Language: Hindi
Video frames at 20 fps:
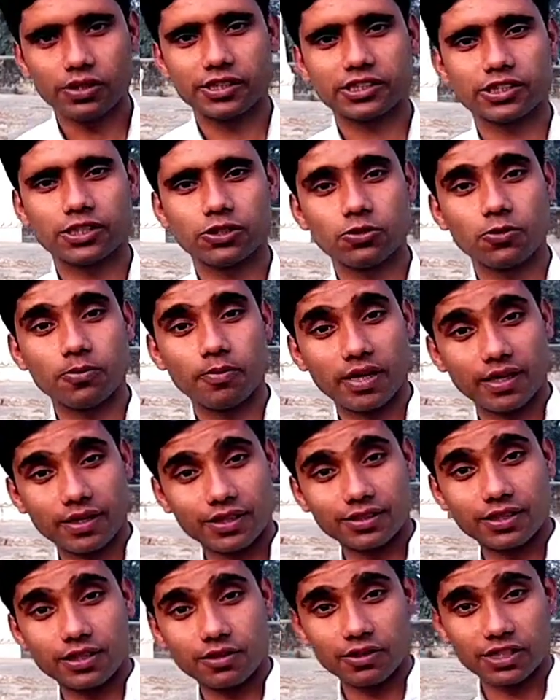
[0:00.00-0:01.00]
और इसके जो
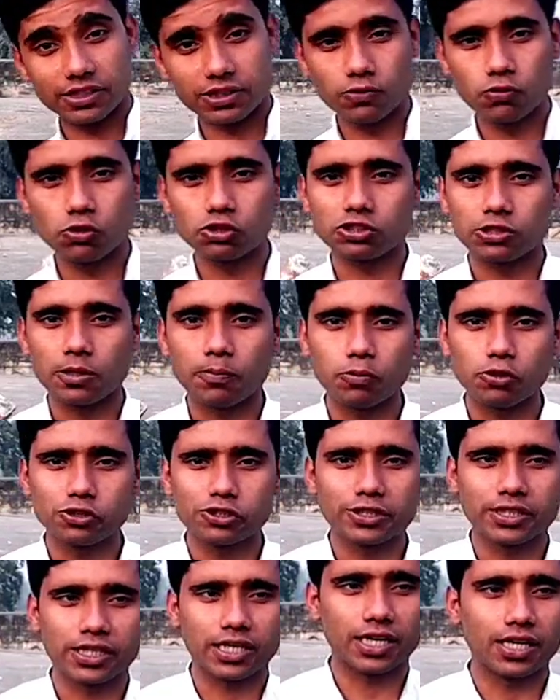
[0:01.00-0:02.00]
बारह दरवाजे हैं वो सब
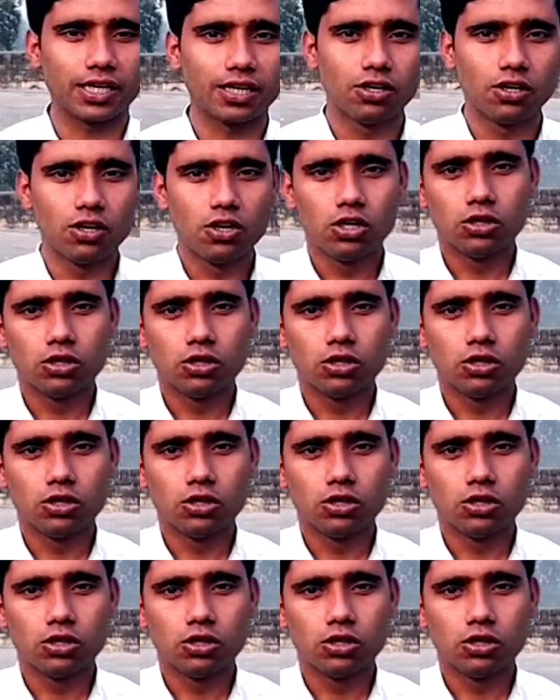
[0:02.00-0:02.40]
कुछ दिखाया